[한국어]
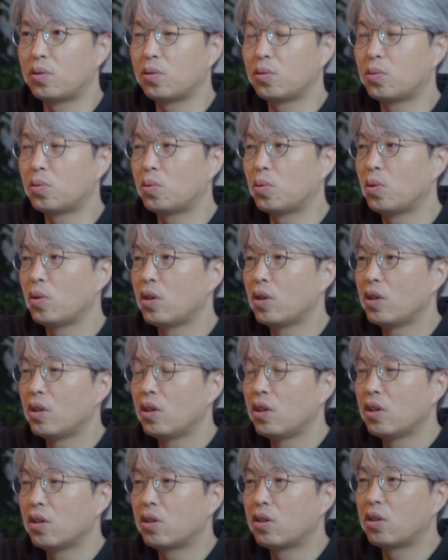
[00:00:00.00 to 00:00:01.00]
그리고
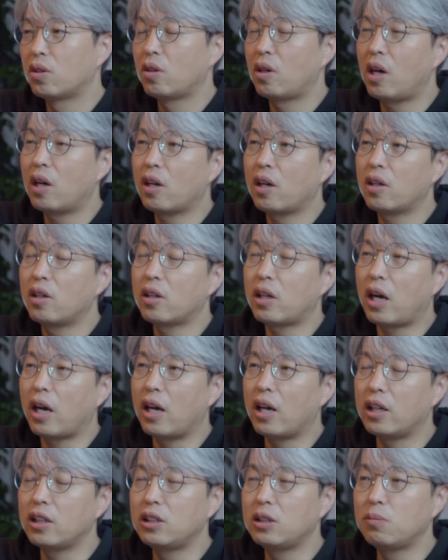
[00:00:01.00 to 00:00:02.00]
그런 학과를
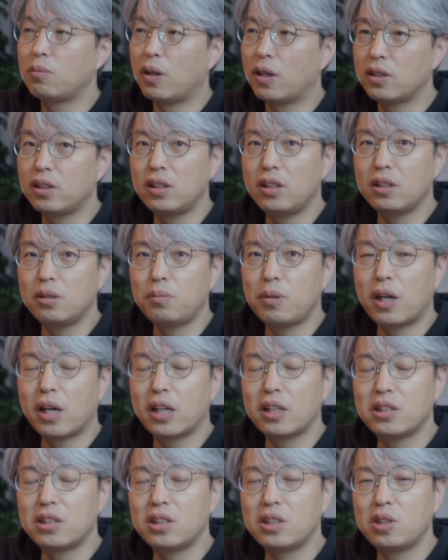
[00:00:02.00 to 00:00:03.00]
가야지만이 음향
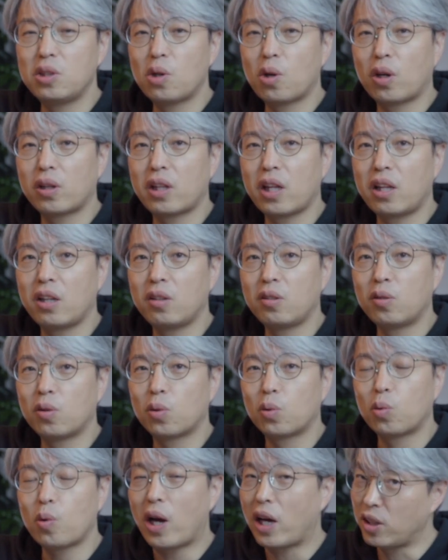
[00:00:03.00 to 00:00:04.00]
엔지니어가 되는
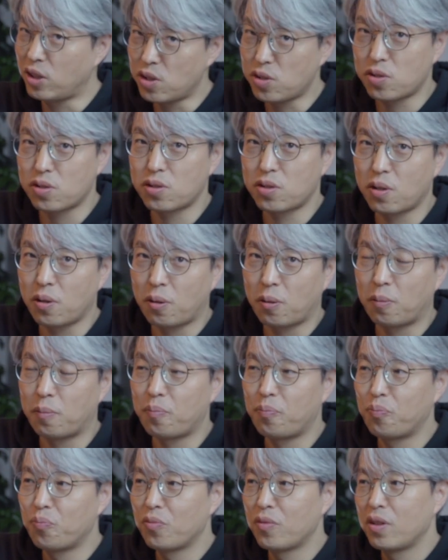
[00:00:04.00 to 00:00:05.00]
것도 아니었었어요.
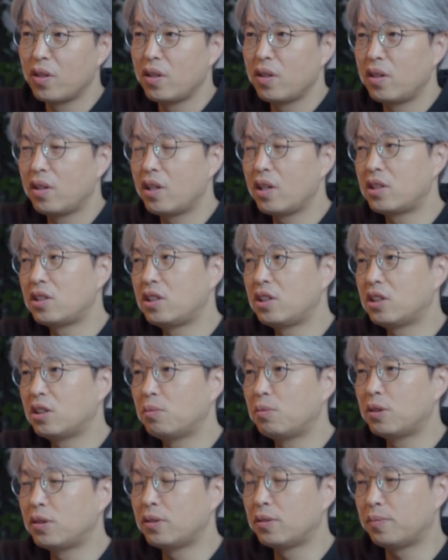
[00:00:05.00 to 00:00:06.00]
근데
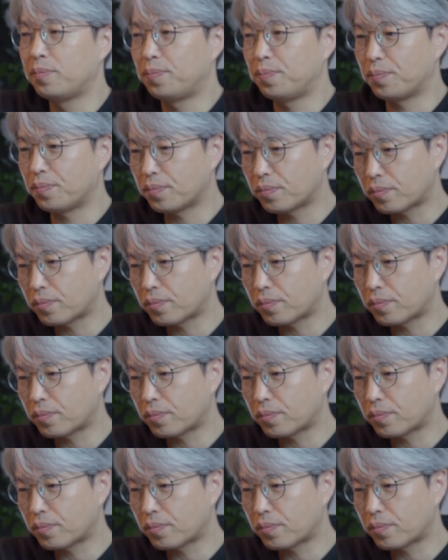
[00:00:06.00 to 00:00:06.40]
지금은